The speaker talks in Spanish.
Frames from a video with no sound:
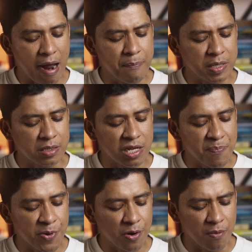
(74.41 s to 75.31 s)
Al
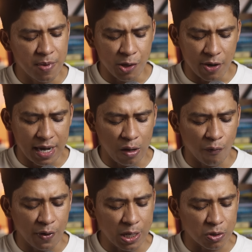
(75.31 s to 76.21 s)
principio me dio
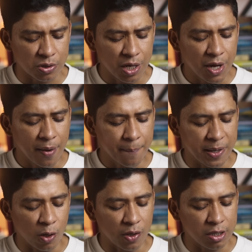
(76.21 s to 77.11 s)
escalofríos,
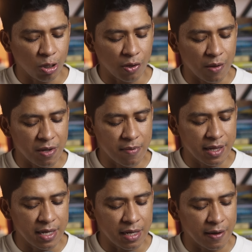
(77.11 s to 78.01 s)
pero dentro de mí
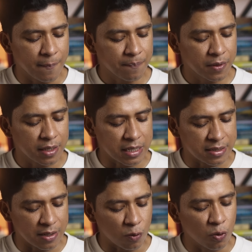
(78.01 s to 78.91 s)
me dije
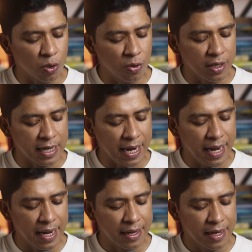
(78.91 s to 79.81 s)
que seguro
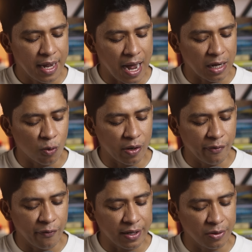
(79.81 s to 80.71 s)
era algún
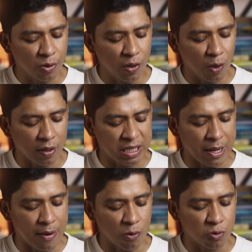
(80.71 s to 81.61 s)
efecto de lo que
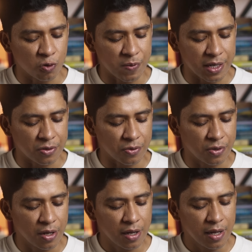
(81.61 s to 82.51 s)
estaba
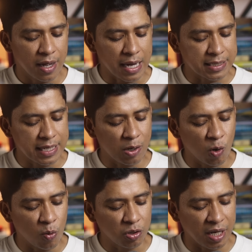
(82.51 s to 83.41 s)
consumiendo. Así que
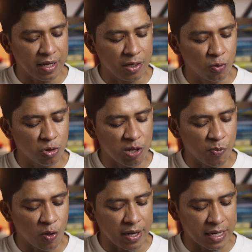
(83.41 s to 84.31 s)
no mostré ningún
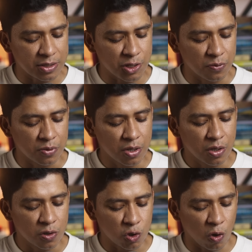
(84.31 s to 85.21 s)
tipo de reacción,
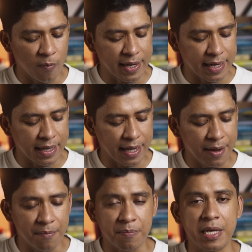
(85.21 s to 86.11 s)
solo me
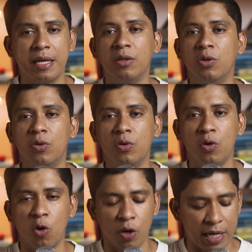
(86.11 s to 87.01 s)
quedé
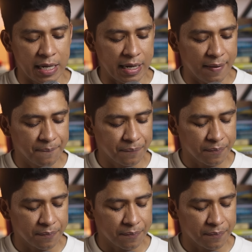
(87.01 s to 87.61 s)
viendo lo que era.